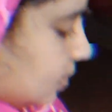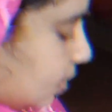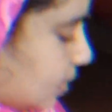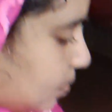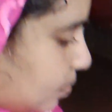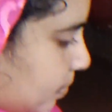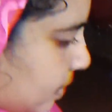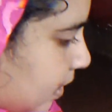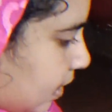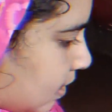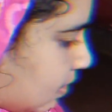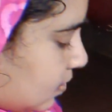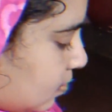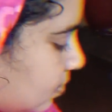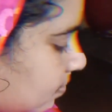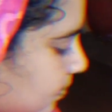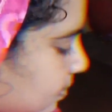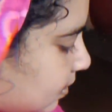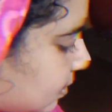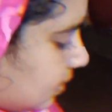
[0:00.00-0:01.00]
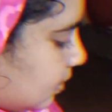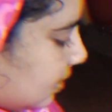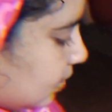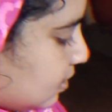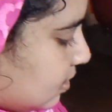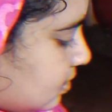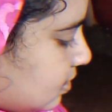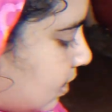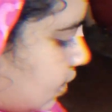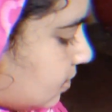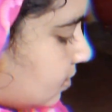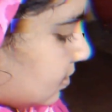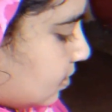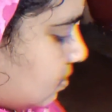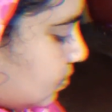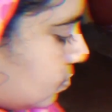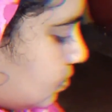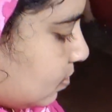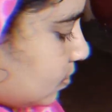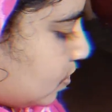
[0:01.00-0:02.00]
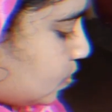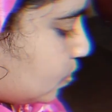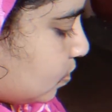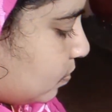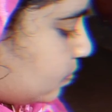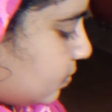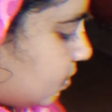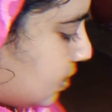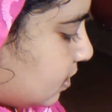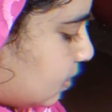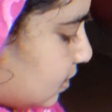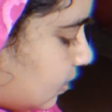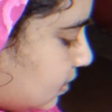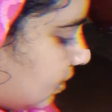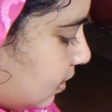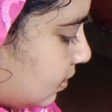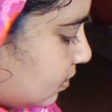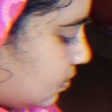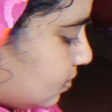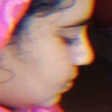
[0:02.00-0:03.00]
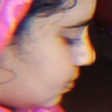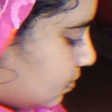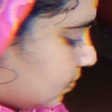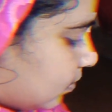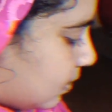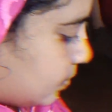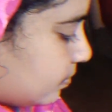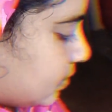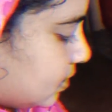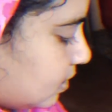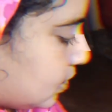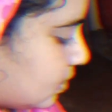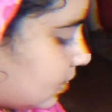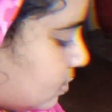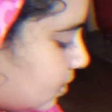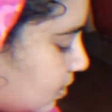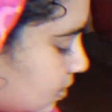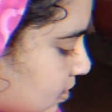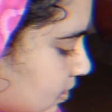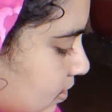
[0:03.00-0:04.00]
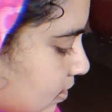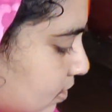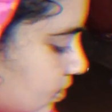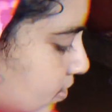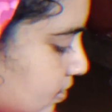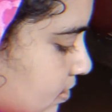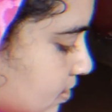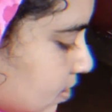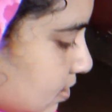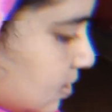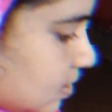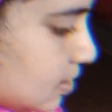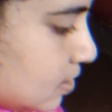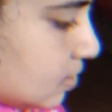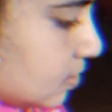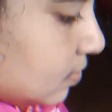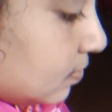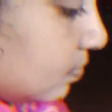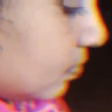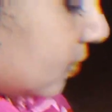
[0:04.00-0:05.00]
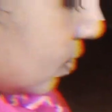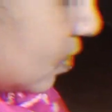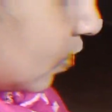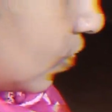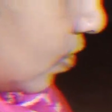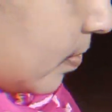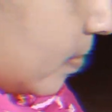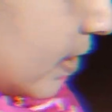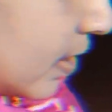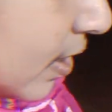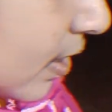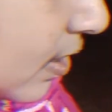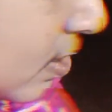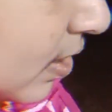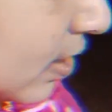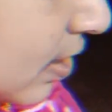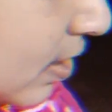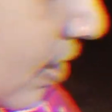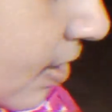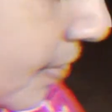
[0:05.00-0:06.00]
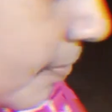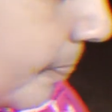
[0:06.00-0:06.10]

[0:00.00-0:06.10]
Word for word: আর পাকা টমেটো নিয়ে এসে আজকে কোনো সবজি নেই তার জন্য ভাবছি যে টমেটো দিয়ে